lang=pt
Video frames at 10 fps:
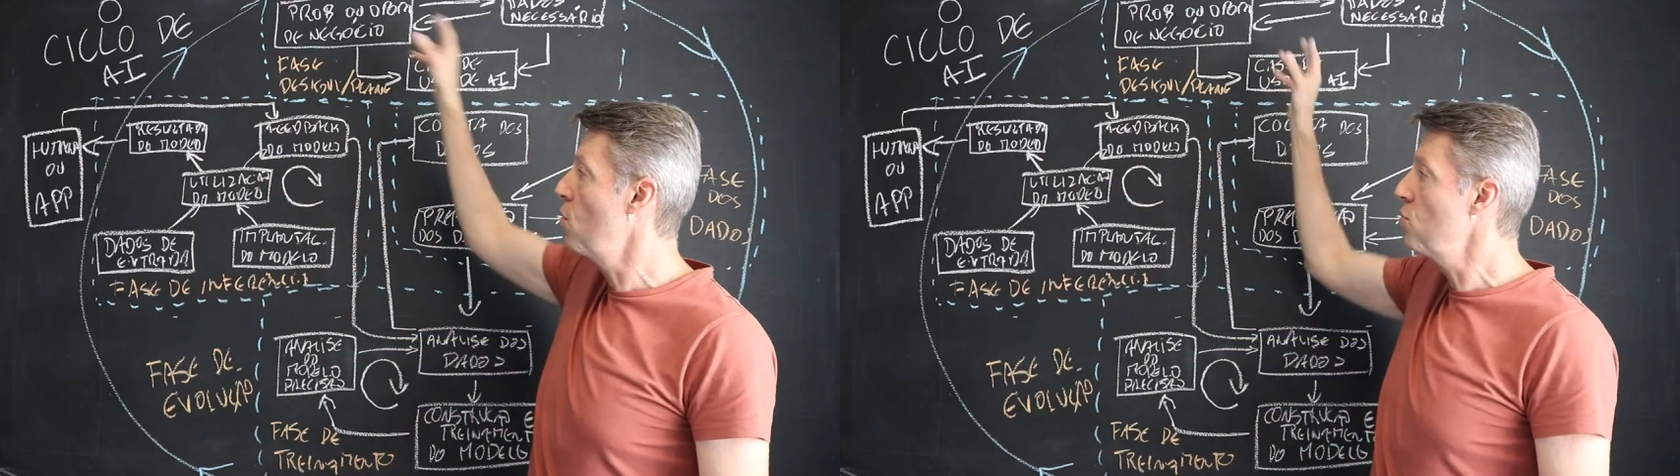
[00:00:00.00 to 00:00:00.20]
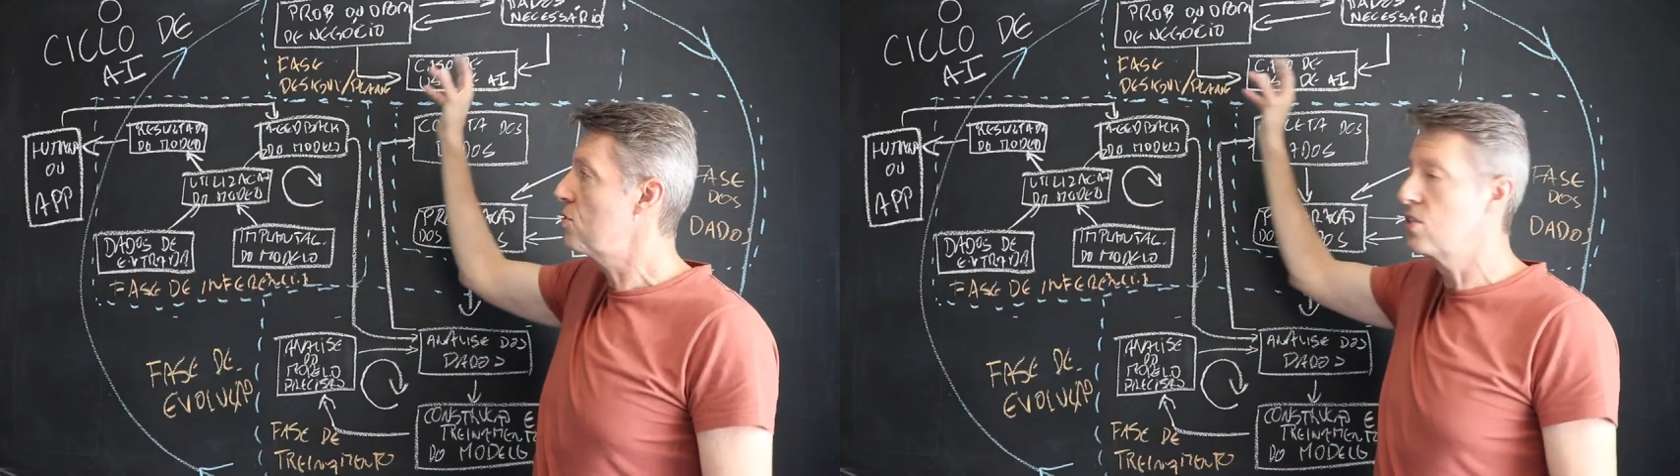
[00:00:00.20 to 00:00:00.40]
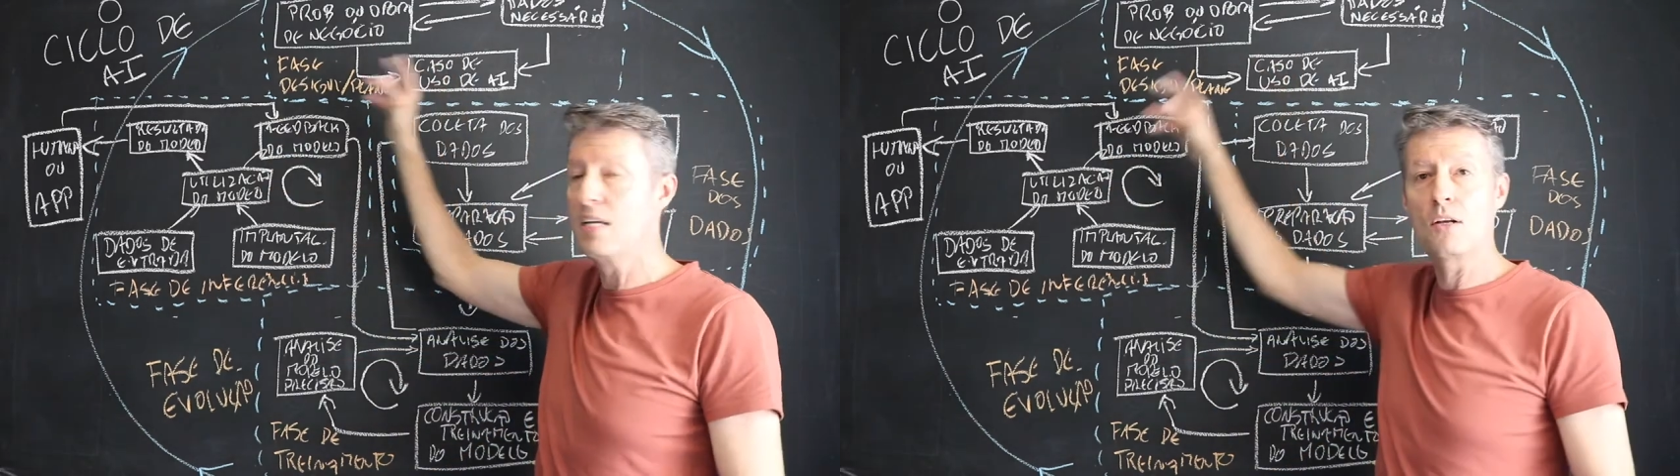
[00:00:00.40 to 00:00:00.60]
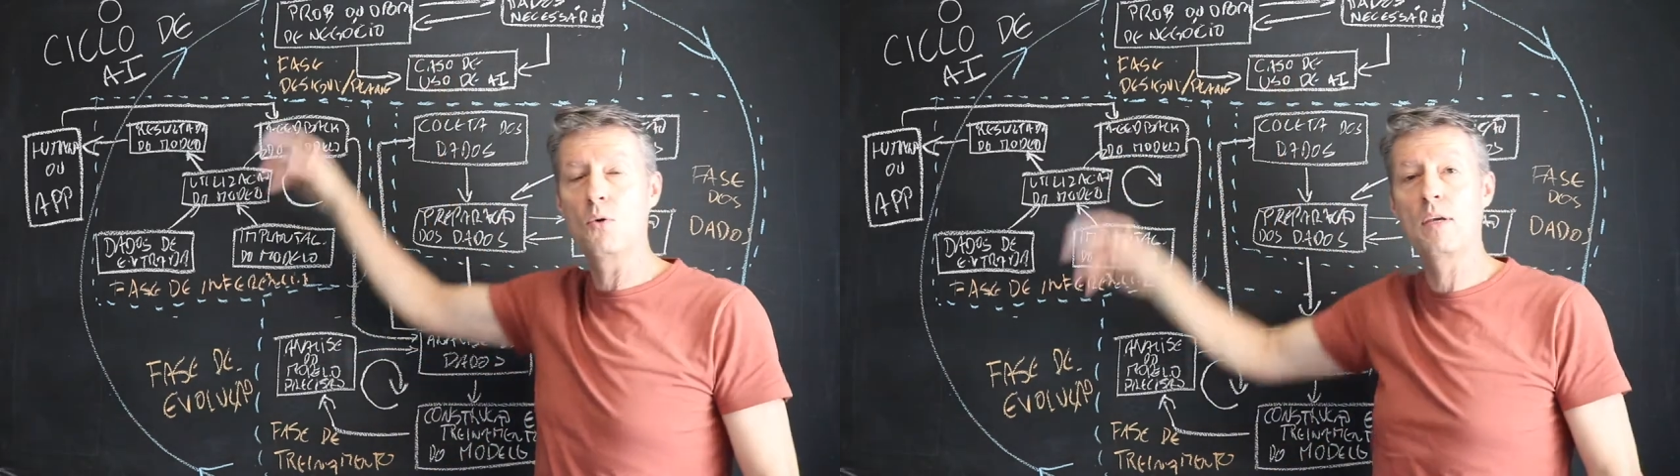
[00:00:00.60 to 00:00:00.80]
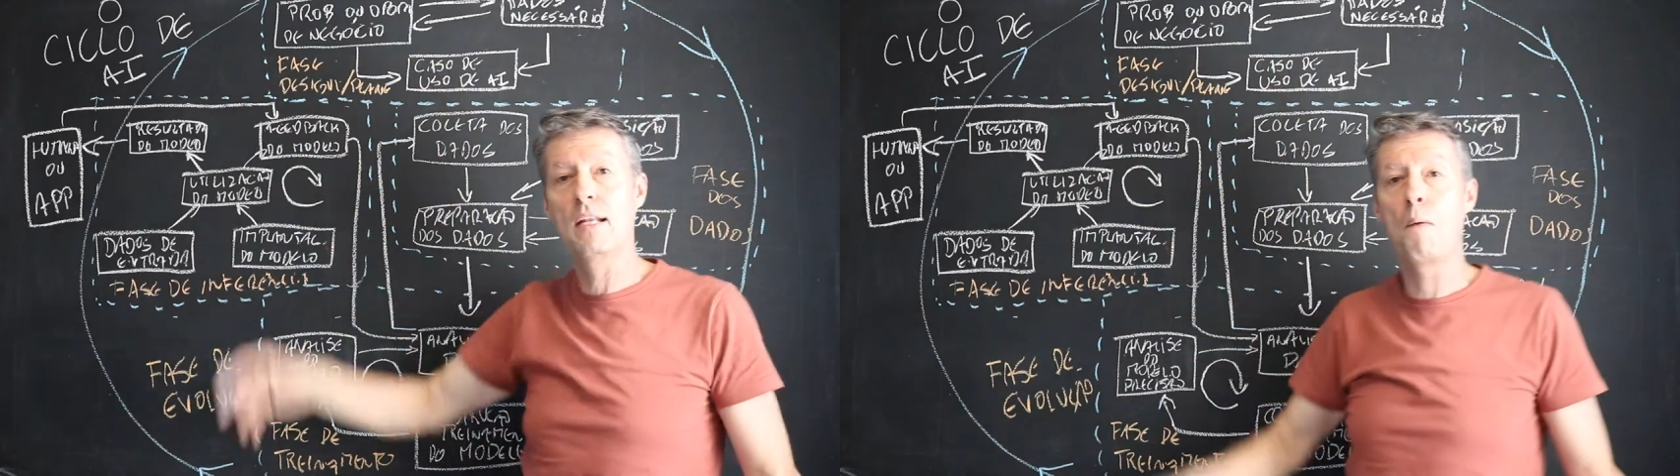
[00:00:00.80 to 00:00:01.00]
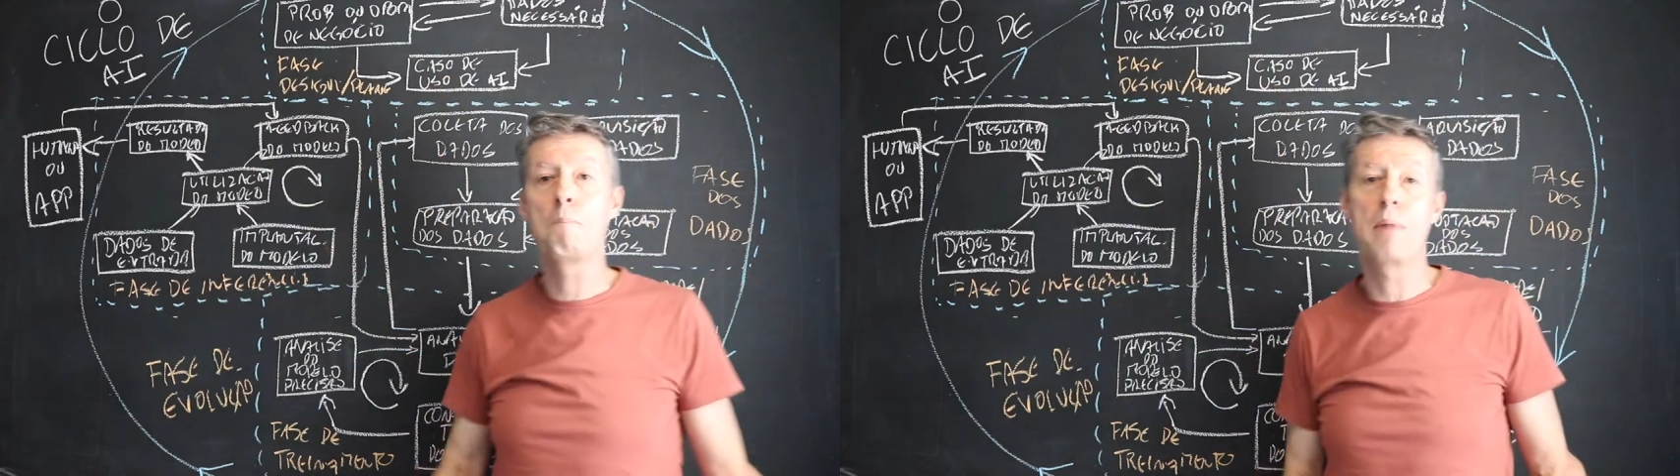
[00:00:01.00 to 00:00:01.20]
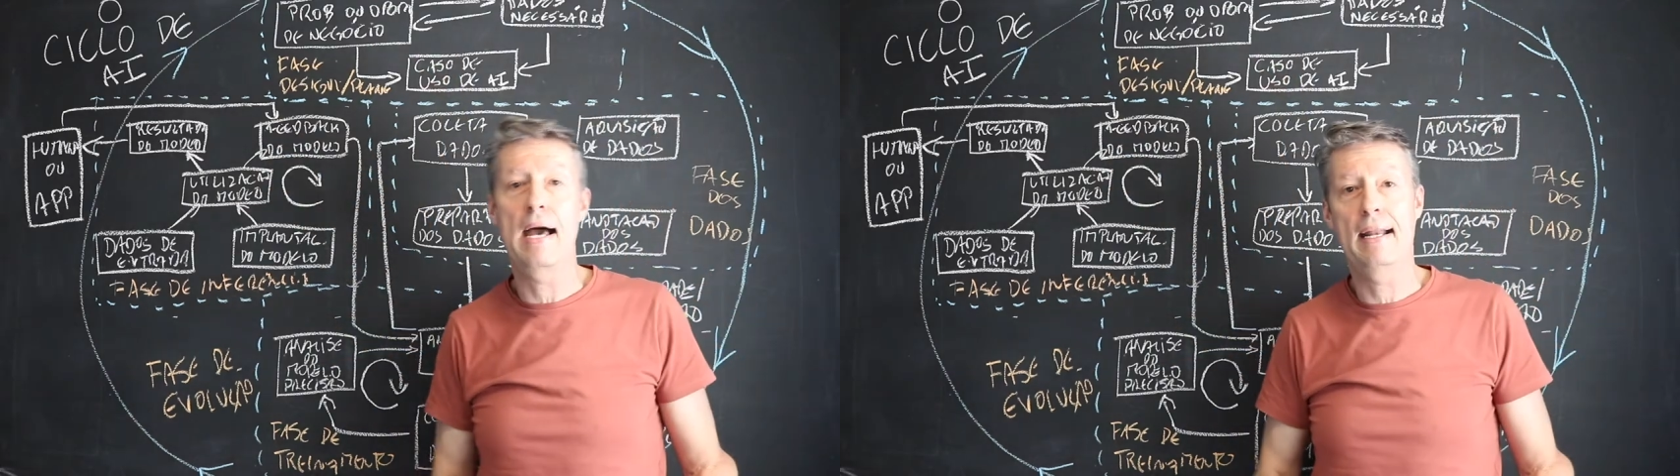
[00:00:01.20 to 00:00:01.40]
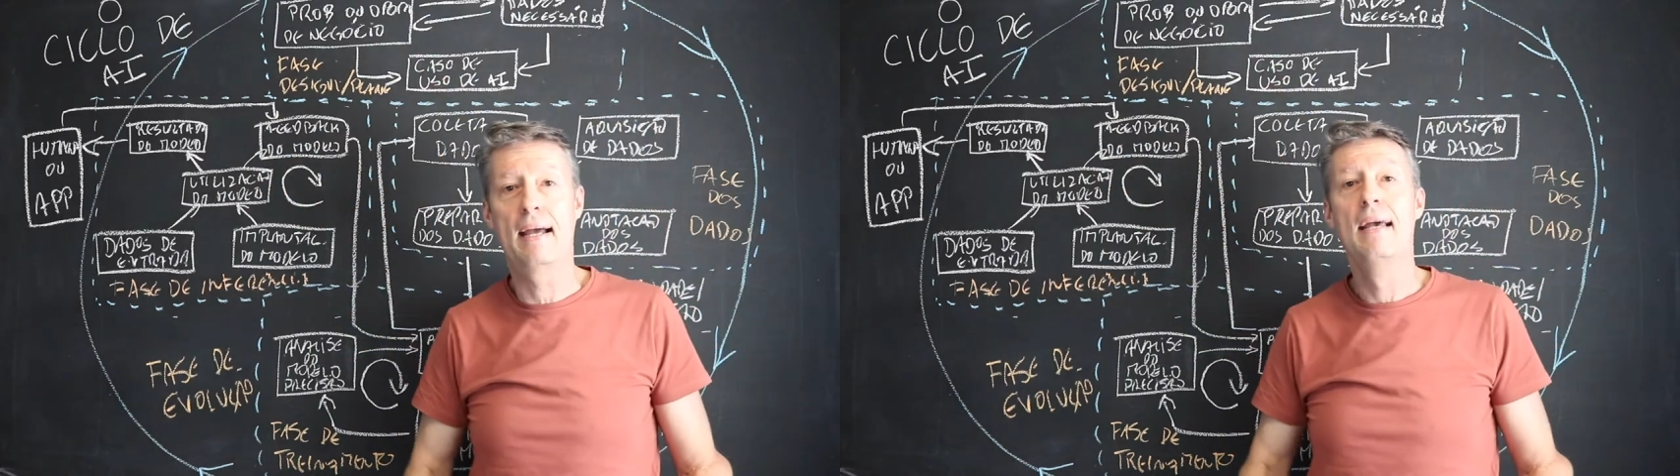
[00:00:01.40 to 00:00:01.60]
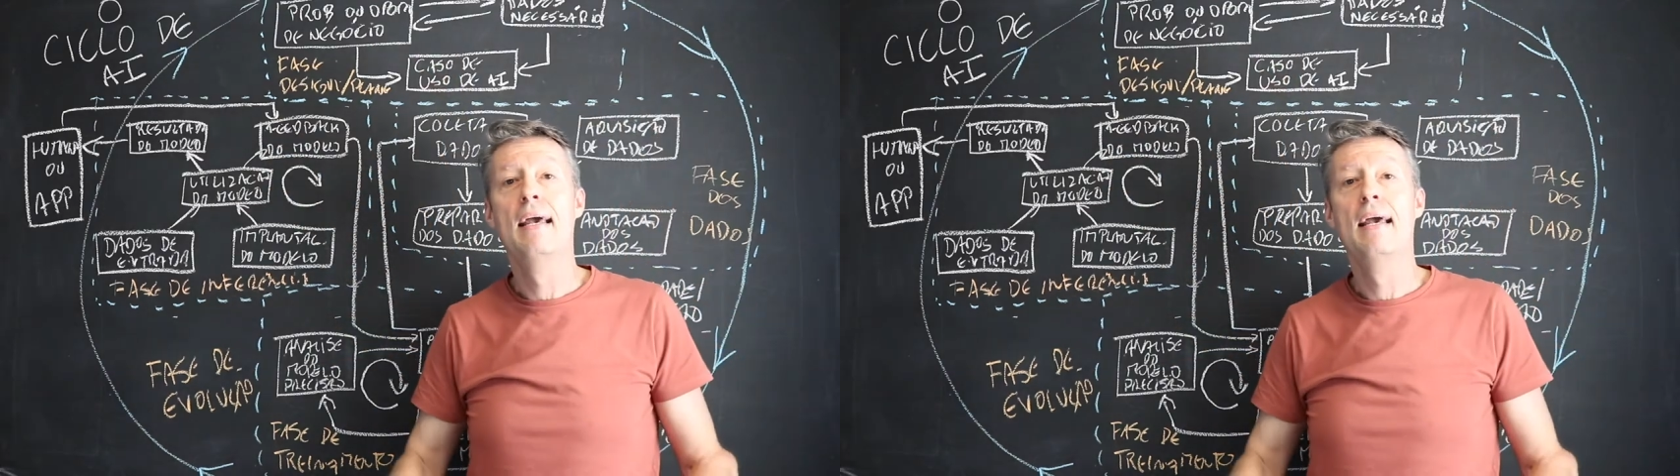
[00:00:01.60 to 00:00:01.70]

um ciclo que não para.